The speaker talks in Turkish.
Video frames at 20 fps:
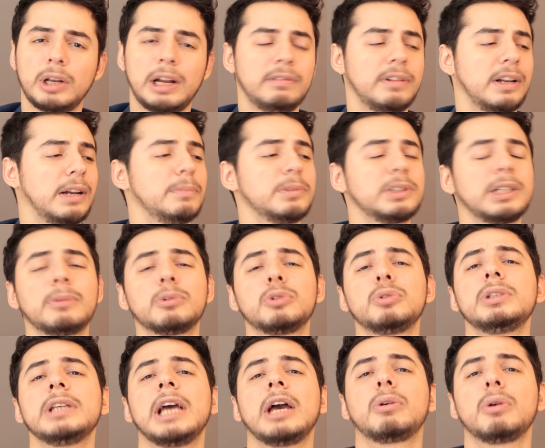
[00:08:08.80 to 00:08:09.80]
görevler yapmış ama
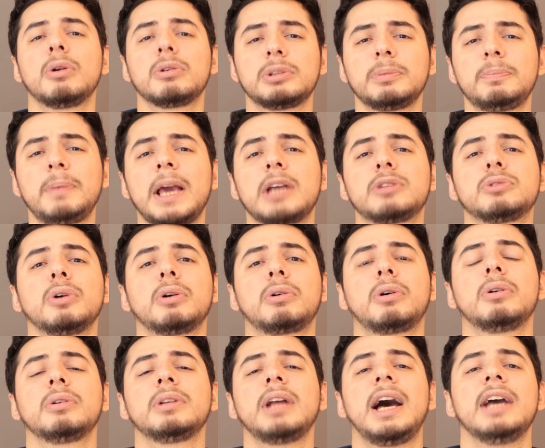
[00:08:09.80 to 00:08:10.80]
dünya görüşü pek çok
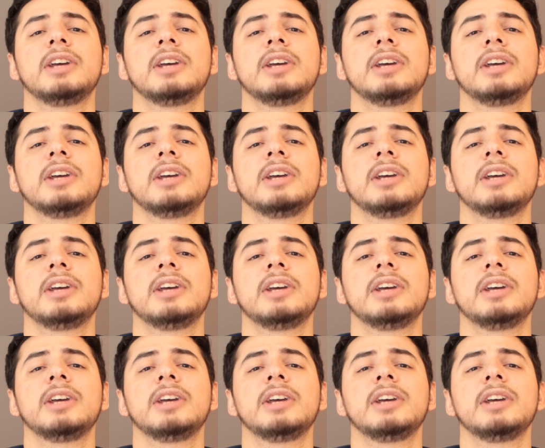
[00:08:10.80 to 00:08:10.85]
konuda